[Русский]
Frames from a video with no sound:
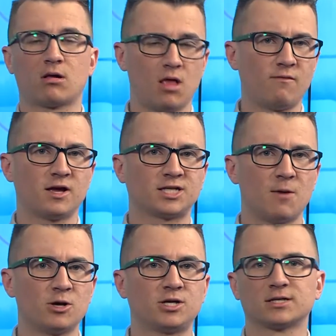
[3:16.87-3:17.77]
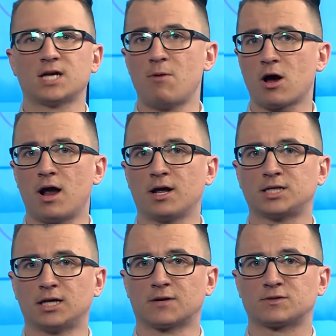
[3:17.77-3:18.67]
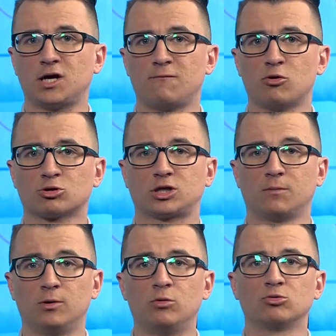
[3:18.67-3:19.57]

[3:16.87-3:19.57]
Главное событие забега Александровские версты был